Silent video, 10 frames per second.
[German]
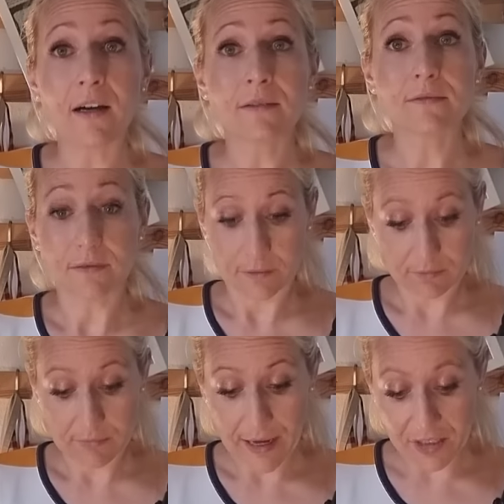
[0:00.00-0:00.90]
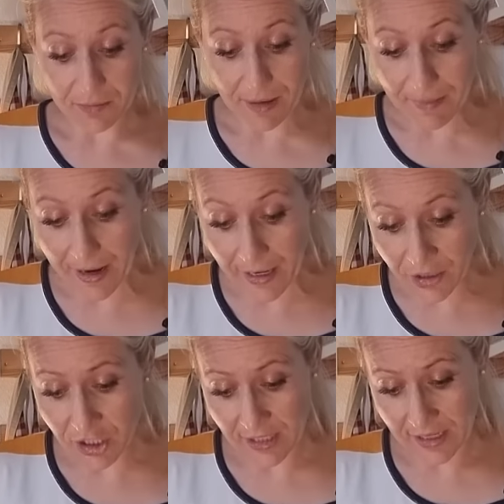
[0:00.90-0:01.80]
Ja. Also beim
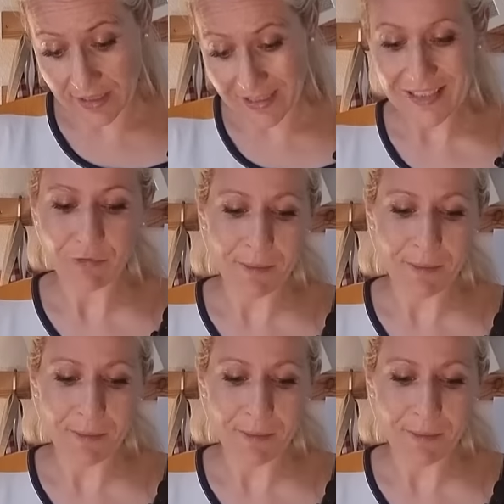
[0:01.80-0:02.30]
Anschneiden jetzt,